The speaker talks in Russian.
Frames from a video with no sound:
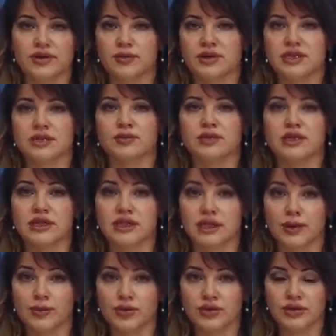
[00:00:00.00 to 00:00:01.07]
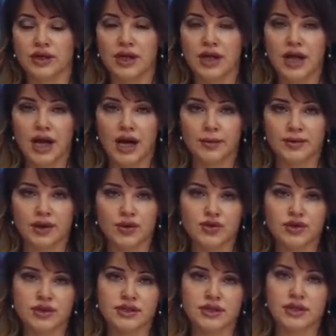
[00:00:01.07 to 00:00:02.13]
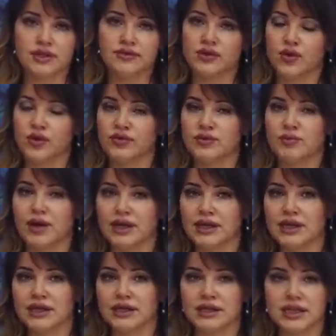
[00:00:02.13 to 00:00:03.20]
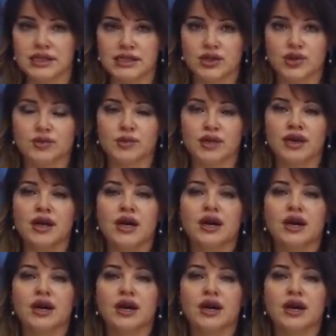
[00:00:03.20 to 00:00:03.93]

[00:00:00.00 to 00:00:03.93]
время земляных работ обнаружил средневековый могильник, датируемый